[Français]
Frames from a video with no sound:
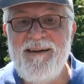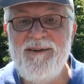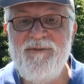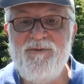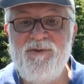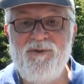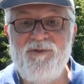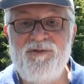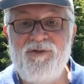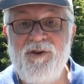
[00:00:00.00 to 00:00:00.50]
Il
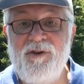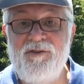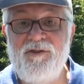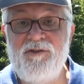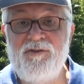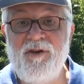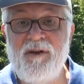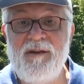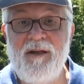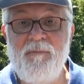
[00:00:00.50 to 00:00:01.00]
faut
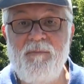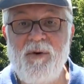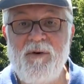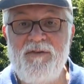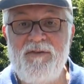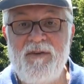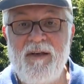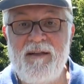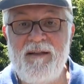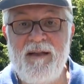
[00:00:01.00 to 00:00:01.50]
se
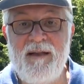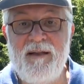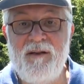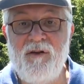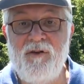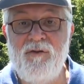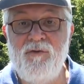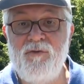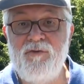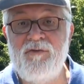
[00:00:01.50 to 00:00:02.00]
déposséder
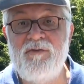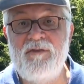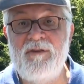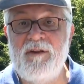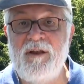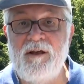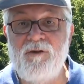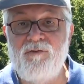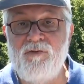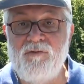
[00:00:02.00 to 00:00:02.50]
de nos
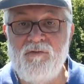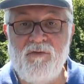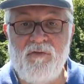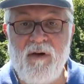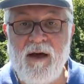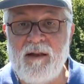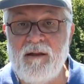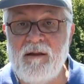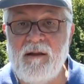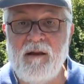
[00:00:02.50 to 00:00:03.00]
idées toutes
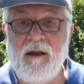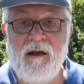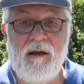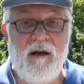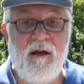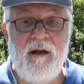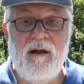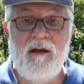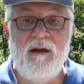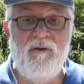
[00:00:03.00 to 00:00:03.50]
faites,
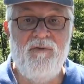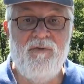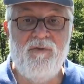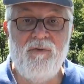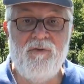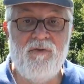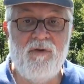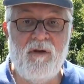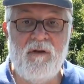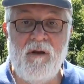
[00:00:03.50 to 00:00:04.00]
il
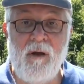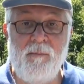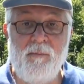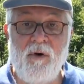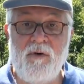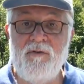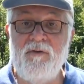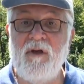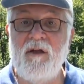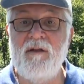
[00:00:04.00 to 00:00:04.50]
faut se
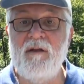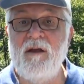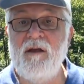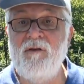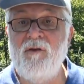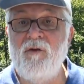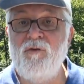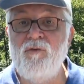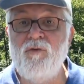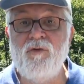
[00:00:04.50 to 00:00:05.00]
déposséder
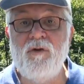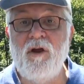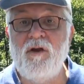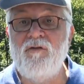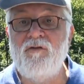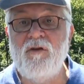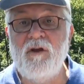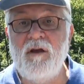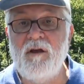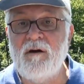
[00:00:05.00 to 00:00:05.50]
de nos
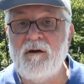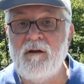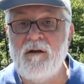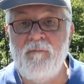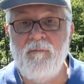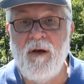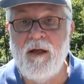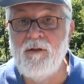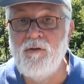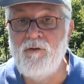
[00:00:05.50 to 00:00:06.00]
désirs
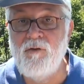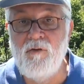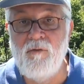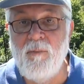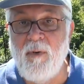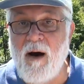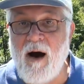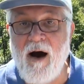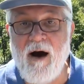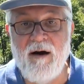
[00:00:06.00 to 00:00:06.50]
qui mènent nulle
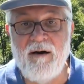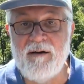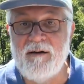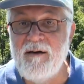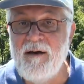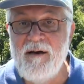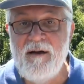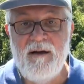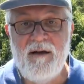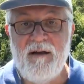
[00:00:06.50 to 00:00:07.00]
part.
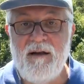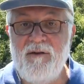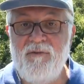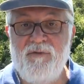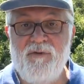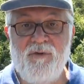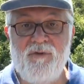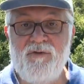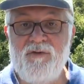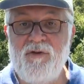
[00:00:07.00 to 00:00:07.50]
Il
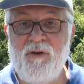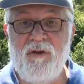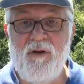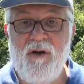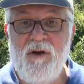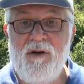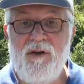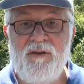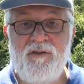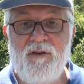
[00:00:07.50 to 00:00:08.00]
faut se,
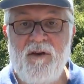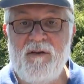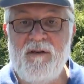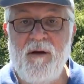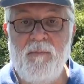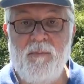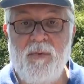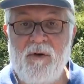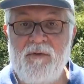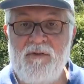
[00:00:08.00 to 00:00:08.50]

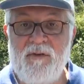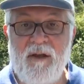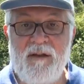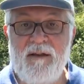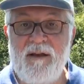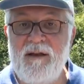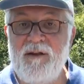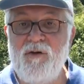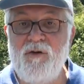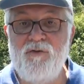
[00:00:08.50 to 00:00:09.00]

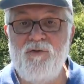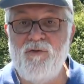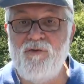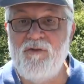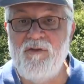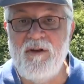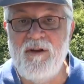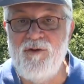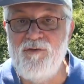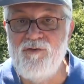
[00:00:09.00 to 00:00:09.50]
déposséder de nos
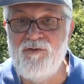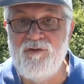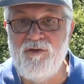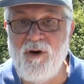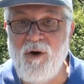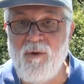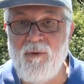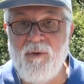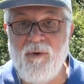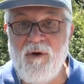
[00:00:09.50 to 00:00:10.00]

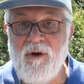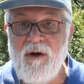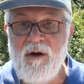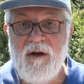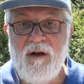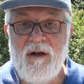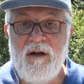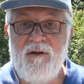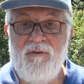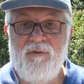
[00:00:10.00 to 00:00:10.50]
illusions.
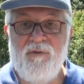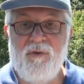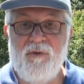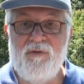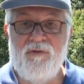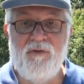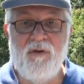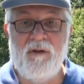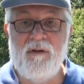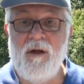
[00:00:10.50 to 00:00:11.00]
Il
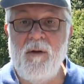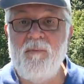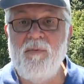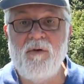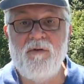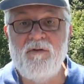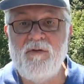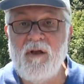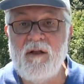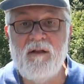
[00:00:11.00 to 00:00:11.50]
faut se
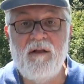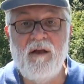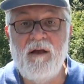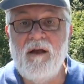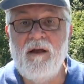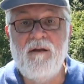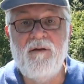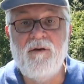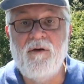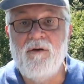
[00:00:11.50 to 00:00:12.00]

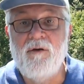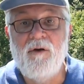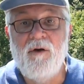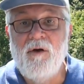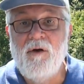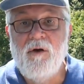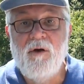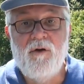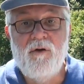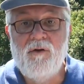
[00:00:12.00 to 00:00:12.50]
déposséder de,
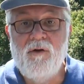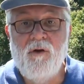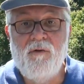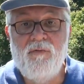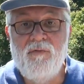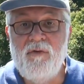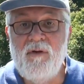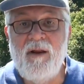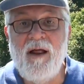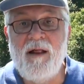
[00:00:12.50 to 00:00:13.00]

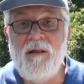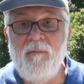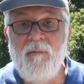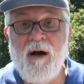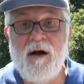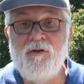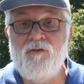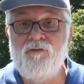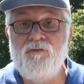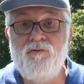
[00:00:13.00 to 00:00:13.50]

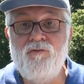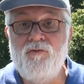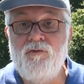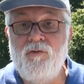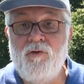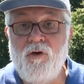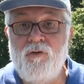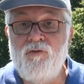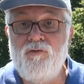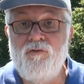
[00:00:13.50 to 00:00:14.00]
finalement
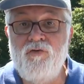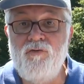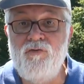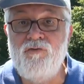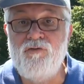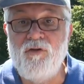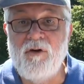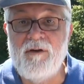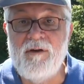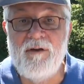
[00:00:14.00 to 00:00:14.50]
de tout
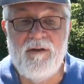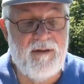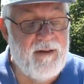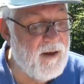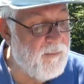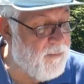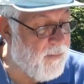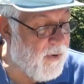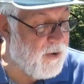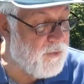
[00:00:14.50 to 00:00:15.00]
ce qui
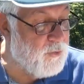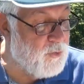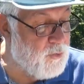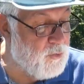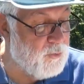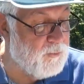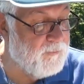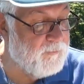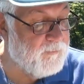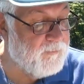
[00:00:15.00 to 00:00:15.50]
n'est pas nous.